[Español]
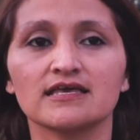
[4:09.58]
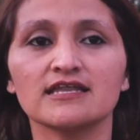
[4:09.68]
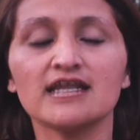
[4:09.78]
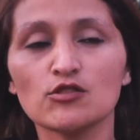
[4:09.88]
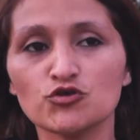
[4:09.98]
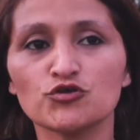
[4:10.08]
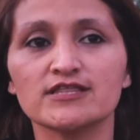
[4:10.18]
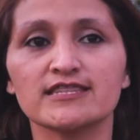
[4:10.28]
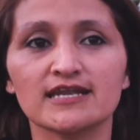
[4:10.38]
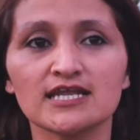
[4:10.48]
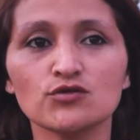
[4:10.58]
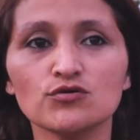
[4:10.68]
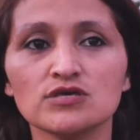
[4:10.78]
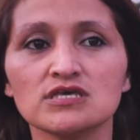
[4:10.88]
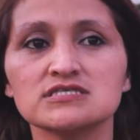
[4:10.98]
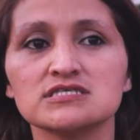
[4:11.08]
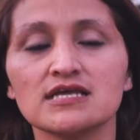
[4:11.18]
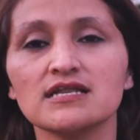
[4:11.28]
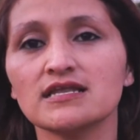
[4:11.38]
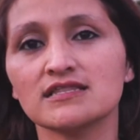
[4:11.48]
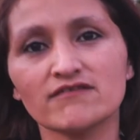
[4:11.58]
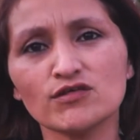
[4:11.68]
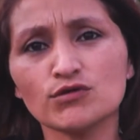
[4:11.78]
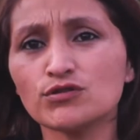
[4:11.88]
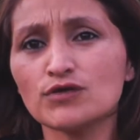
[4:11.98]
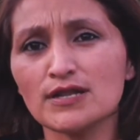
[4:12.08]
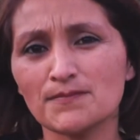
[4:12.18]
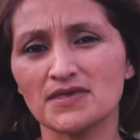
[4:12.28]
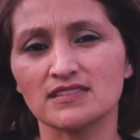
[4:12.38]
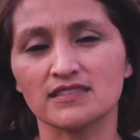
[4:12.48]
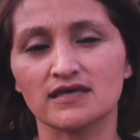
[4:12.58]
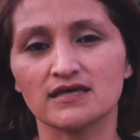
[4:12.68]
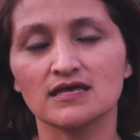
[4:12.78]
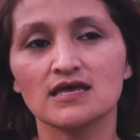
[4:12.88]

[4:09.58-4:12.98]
quién era el dueño del terreno y si él estaba de acuerdo con la enmienda.